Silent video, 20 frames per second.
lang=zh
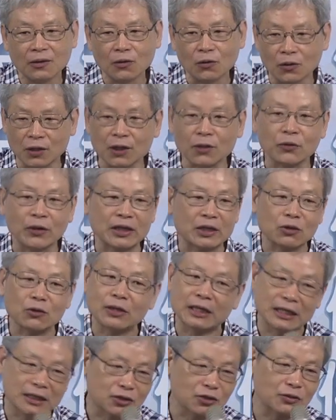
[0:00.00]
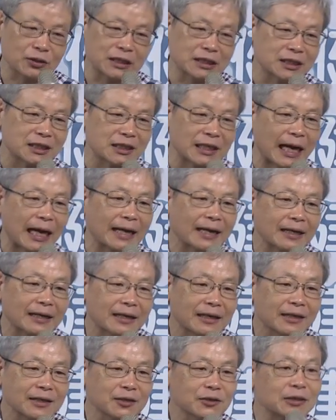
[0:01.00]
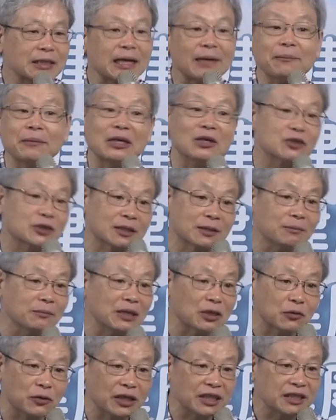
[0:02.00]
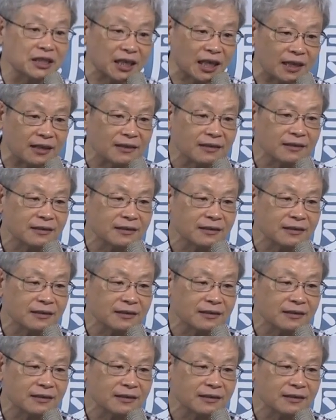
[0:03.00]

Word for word: 我认为都可以救得起来，因为他没有生命危险，